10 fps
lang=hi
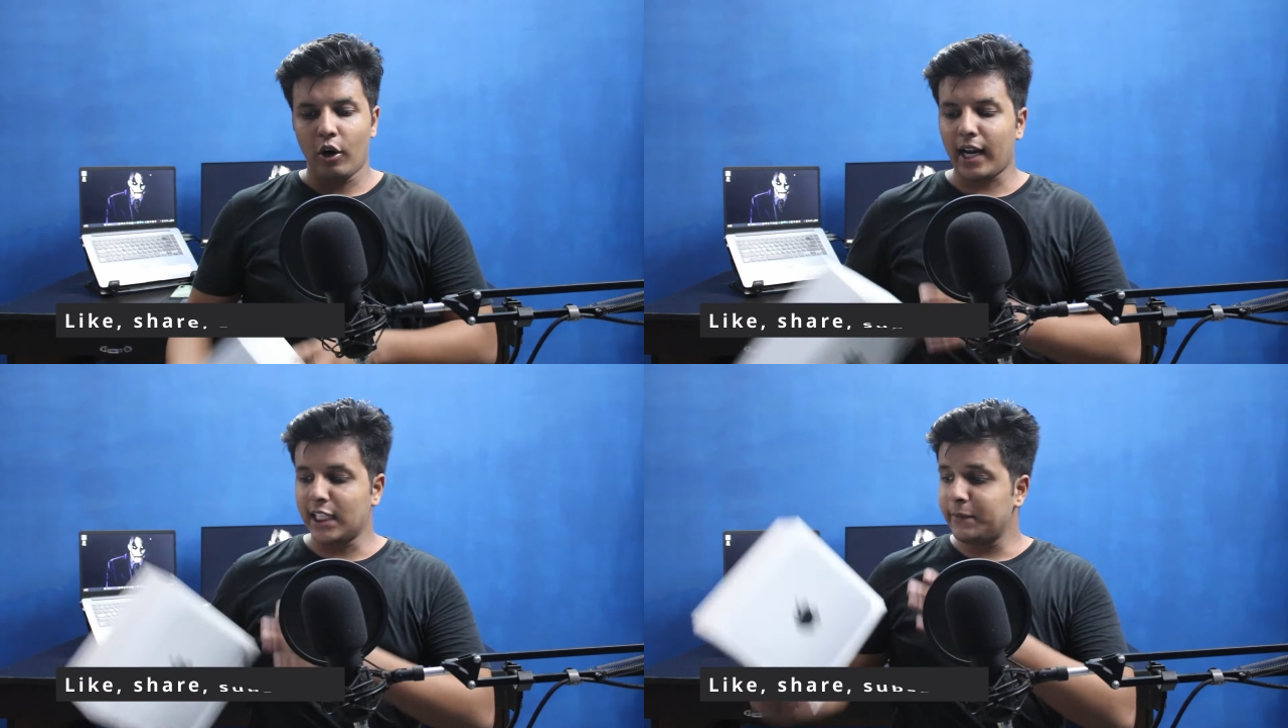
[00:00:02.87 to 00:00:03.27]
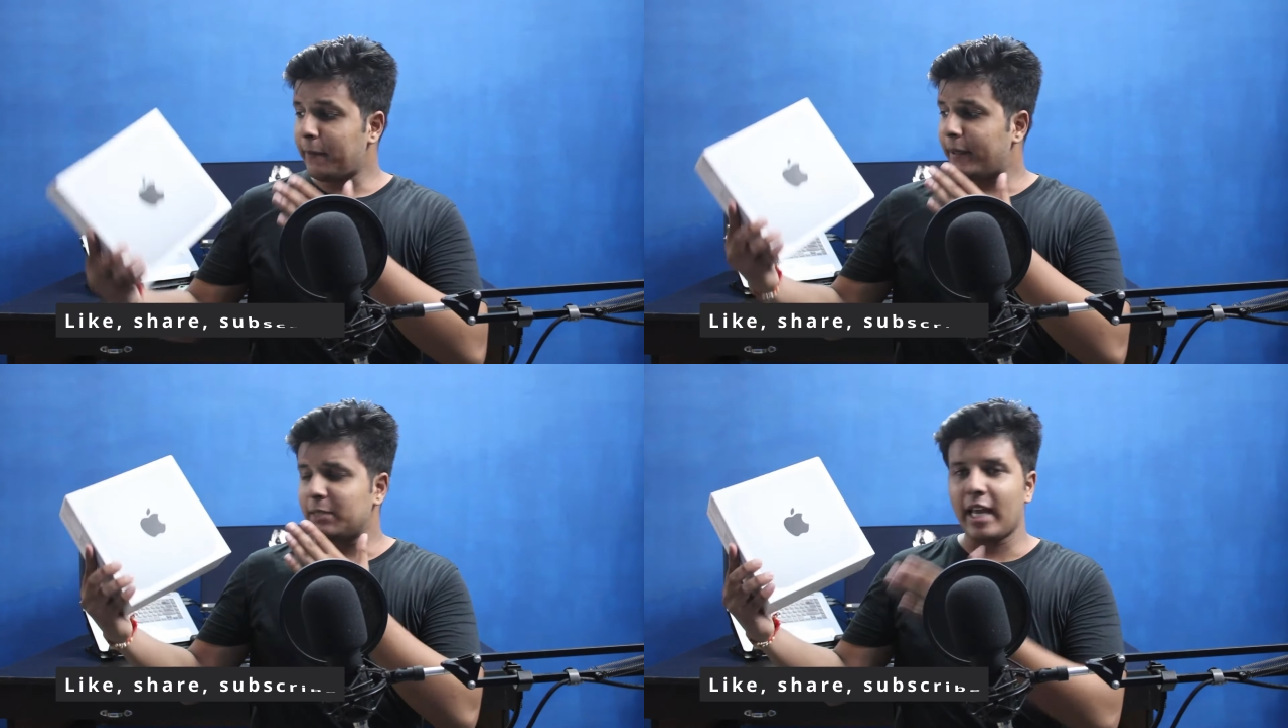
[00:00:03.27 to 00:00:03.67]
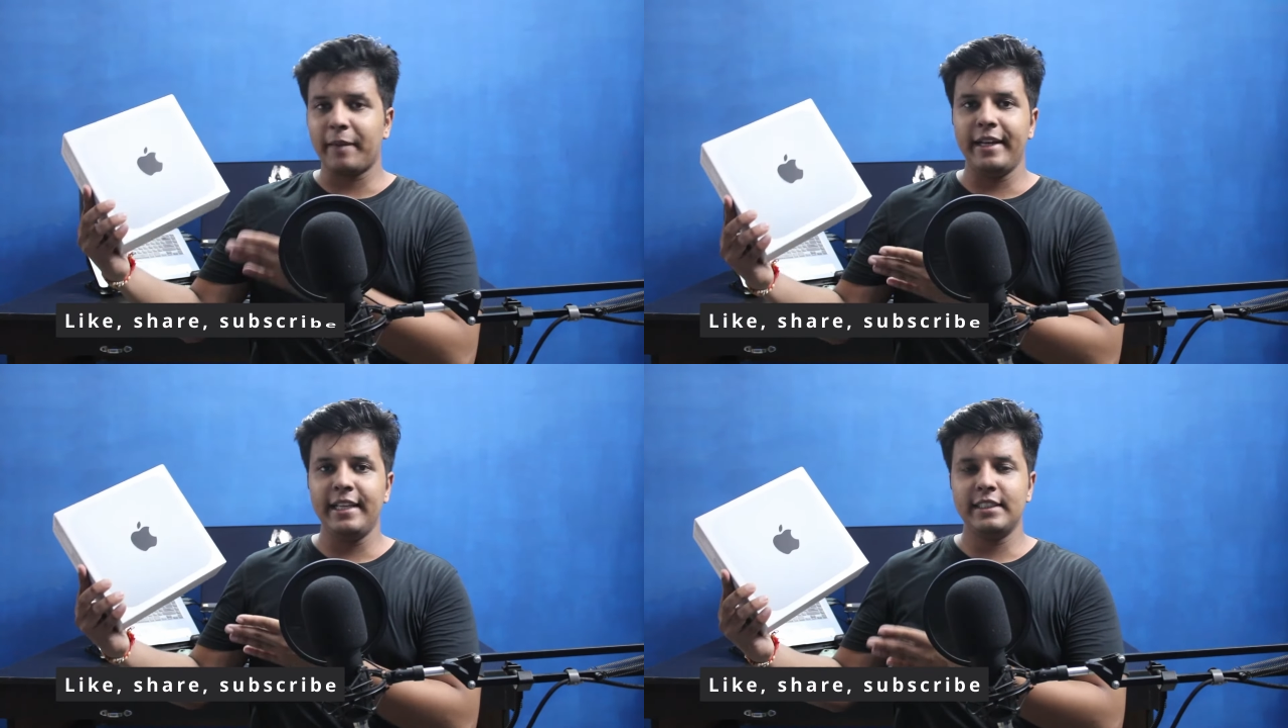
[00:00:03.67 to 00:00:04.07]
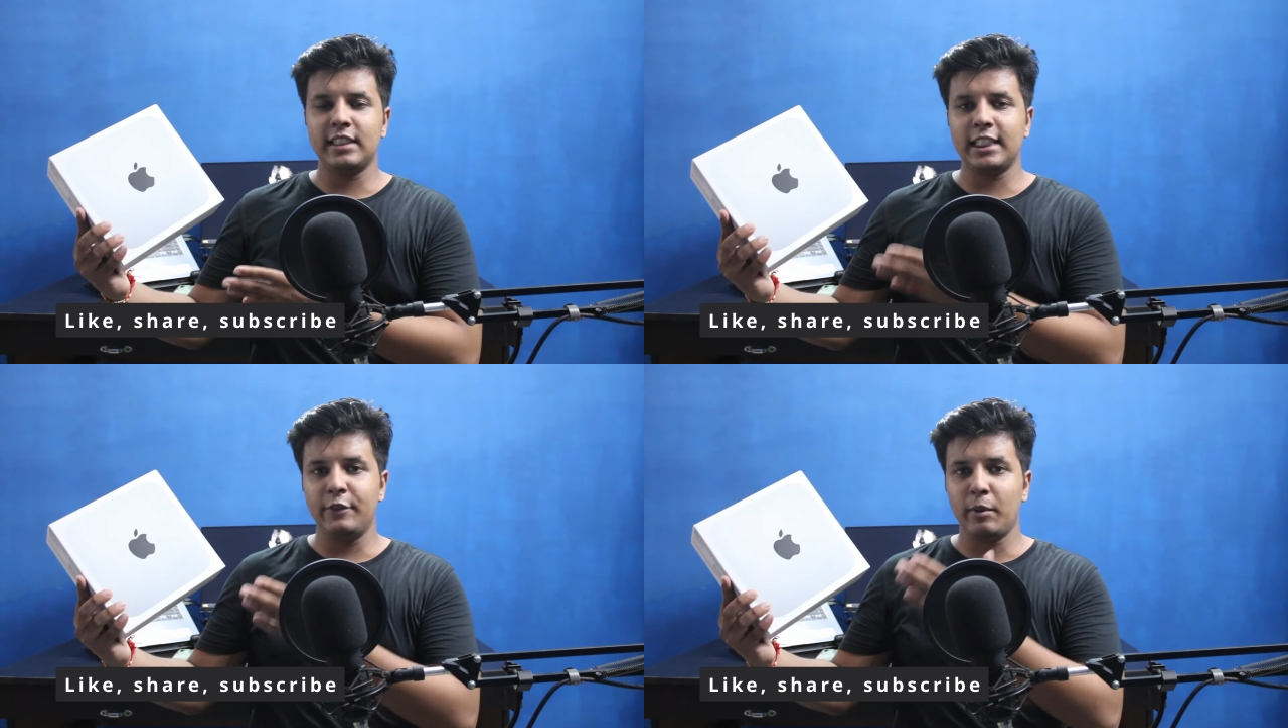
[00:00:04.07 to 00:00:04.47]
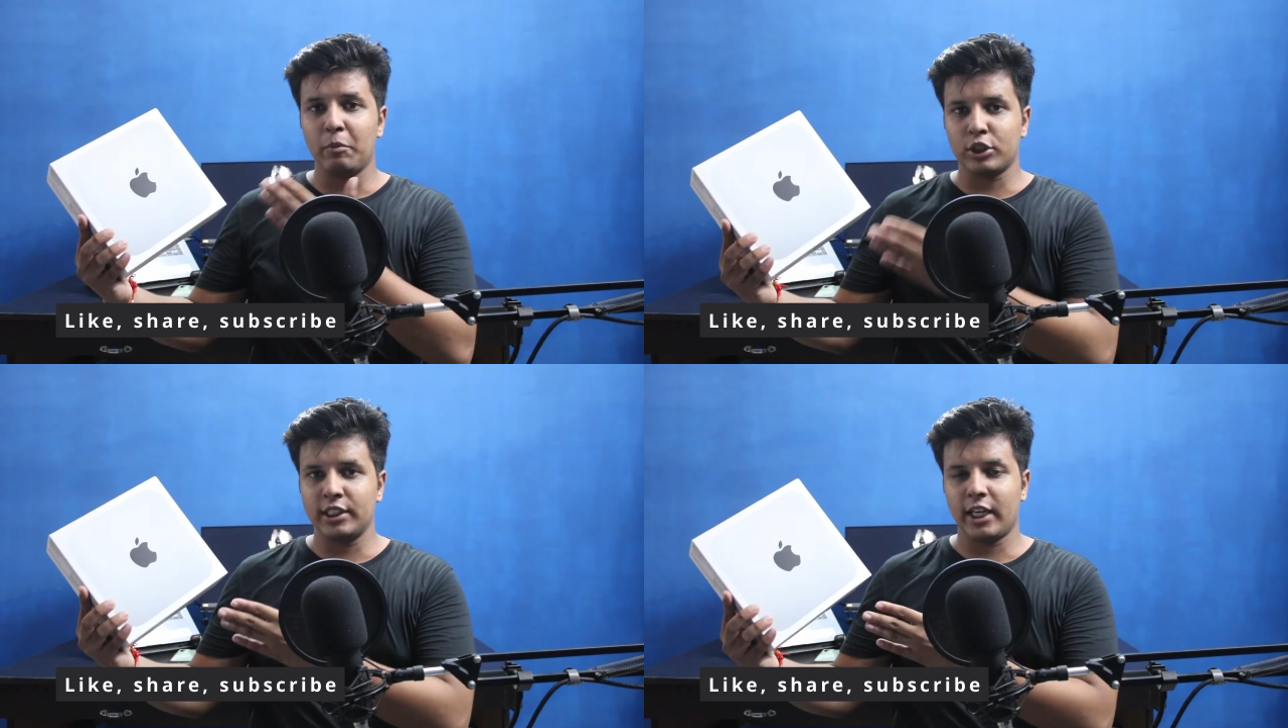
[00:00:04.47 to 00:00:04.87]
और आज मेरे पास ही मैक मिनी जिसका इस वीडियो
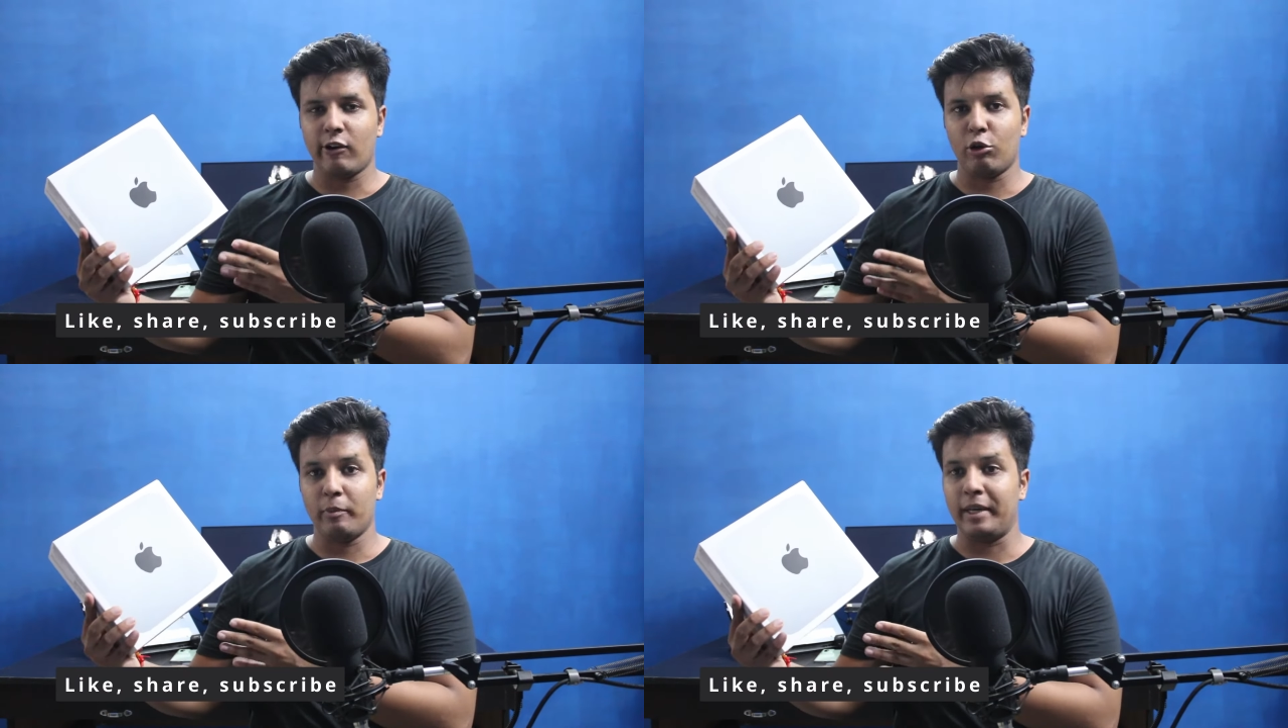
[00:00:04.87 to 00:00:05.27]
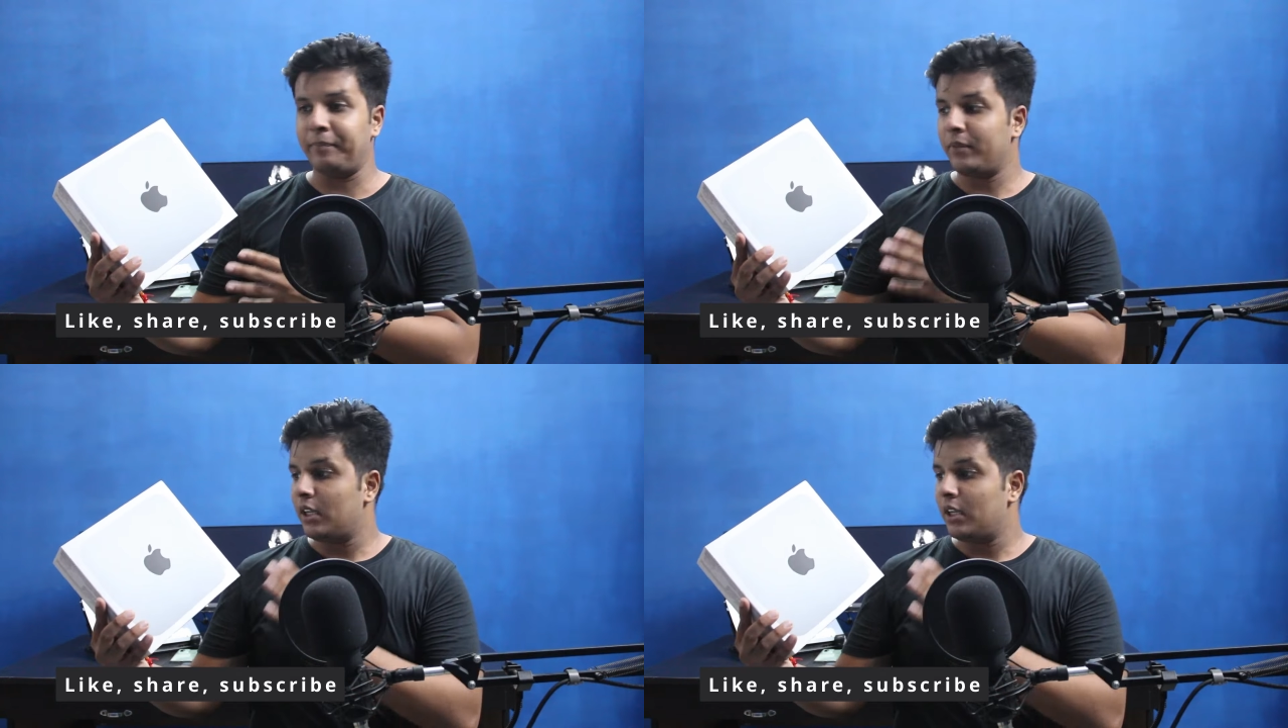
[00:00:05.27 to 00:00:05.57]
अनबॉक्सिंग करने वाला हूँ मैं